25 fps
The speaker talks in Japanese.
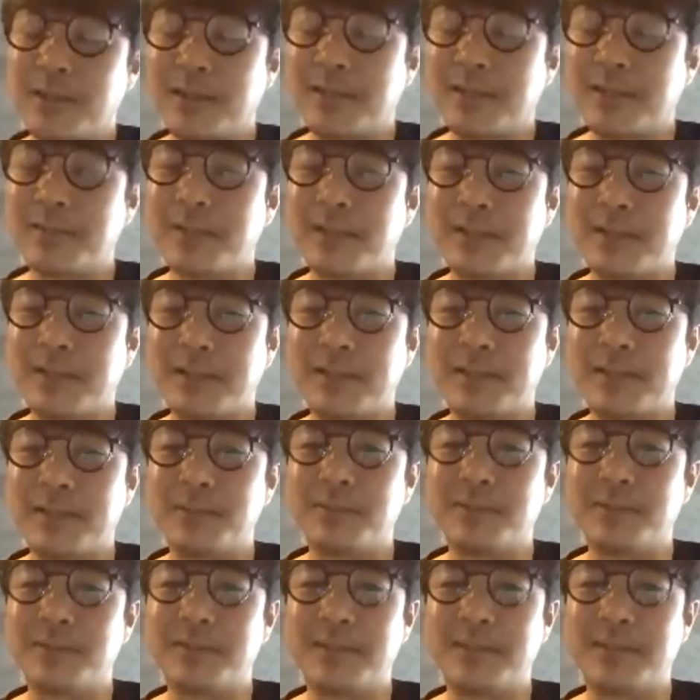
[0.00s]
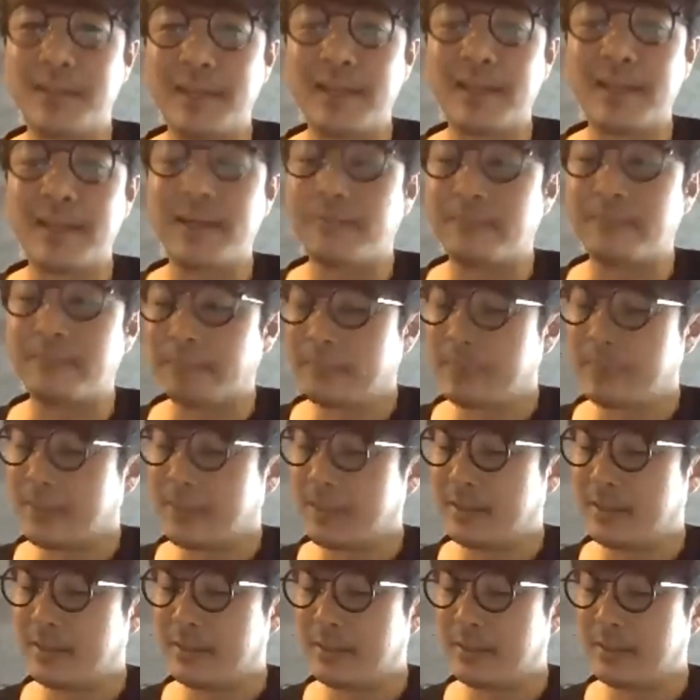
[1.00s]
くやってるんで、
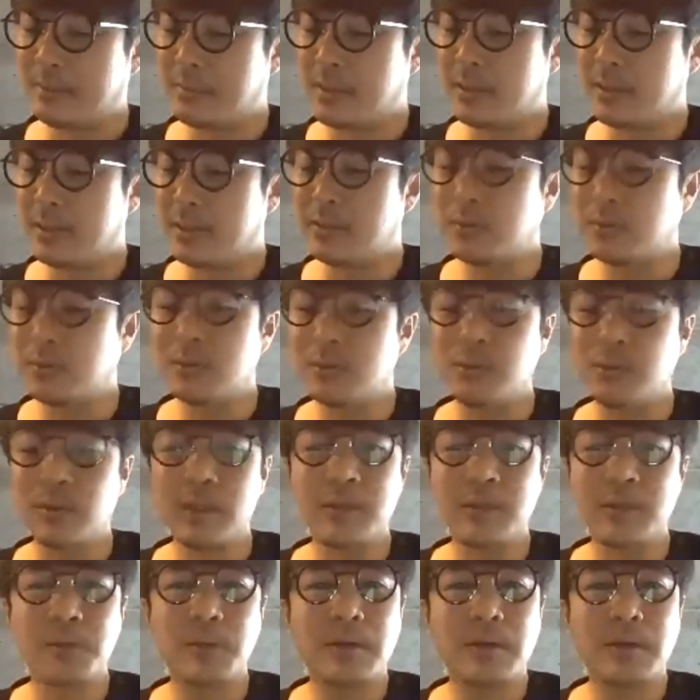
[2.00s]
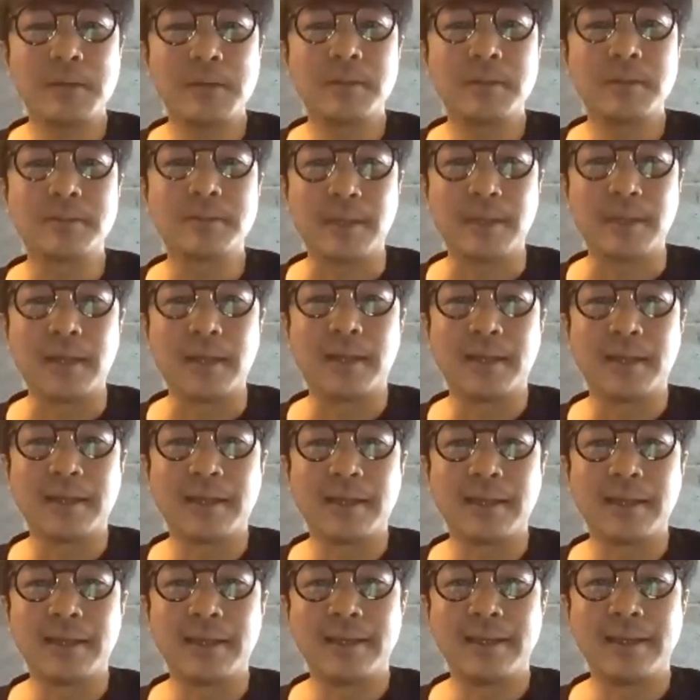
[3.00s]
まあ、いろいろ影響ありますね。
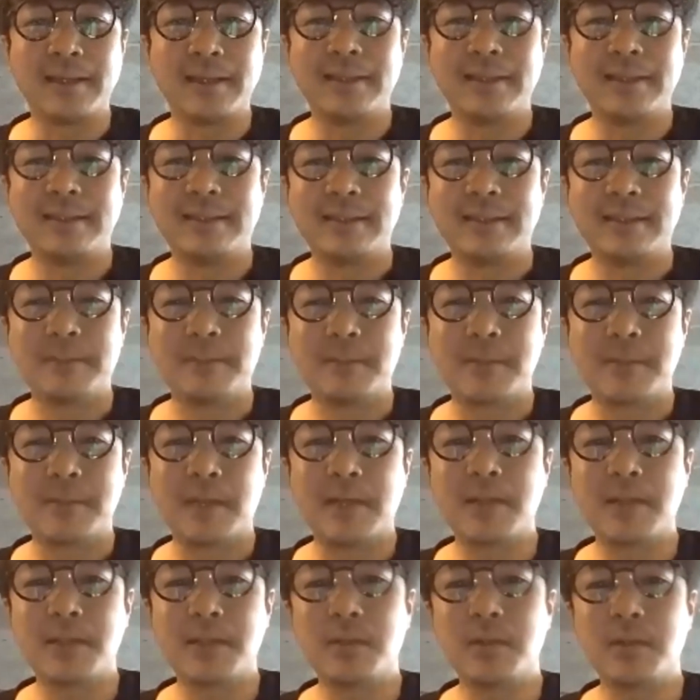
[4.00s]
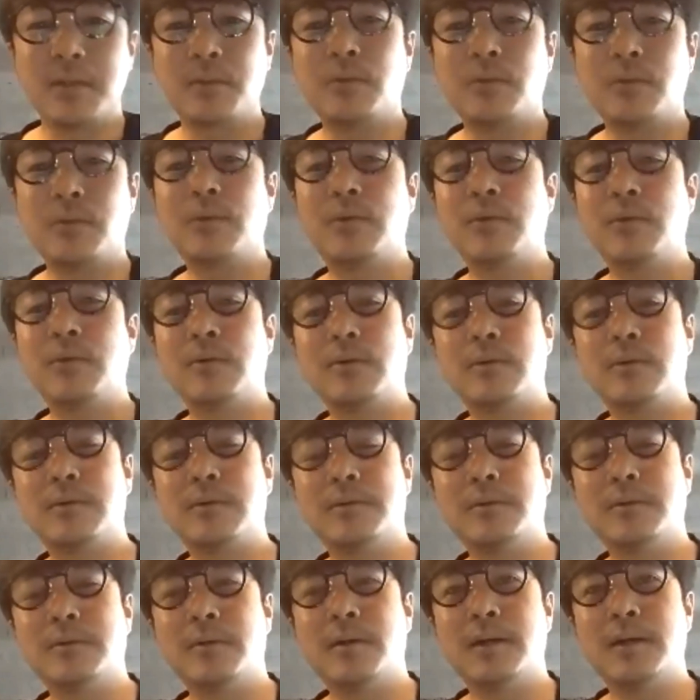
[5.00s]
最初は
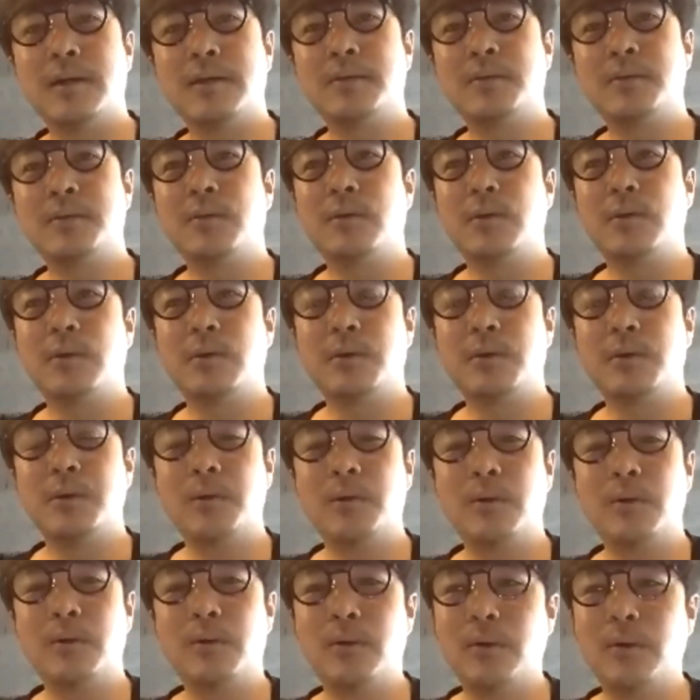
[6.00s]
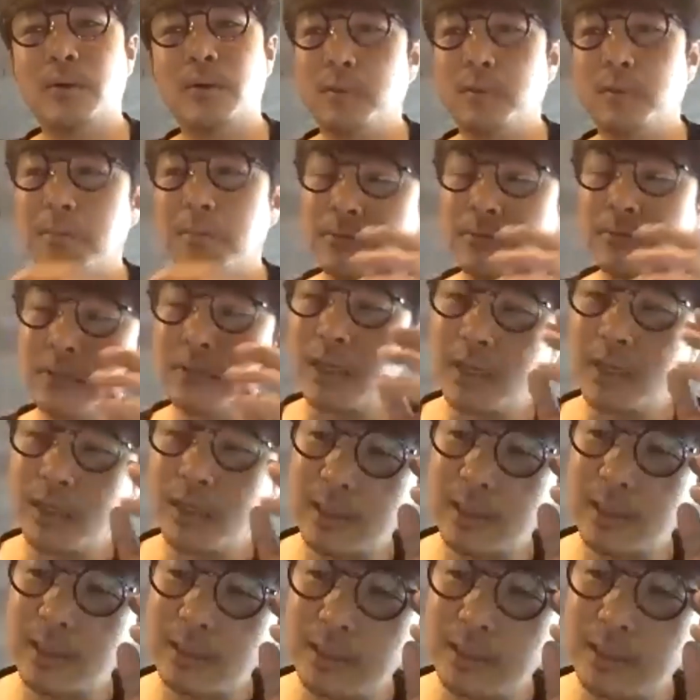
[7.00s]
こう、あのまあ、浮かれ
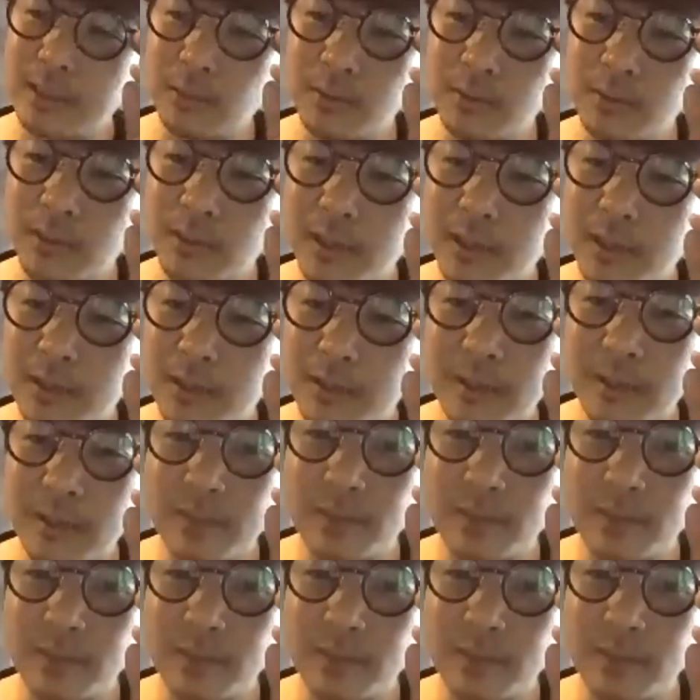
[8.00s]
上がっていろんな、あ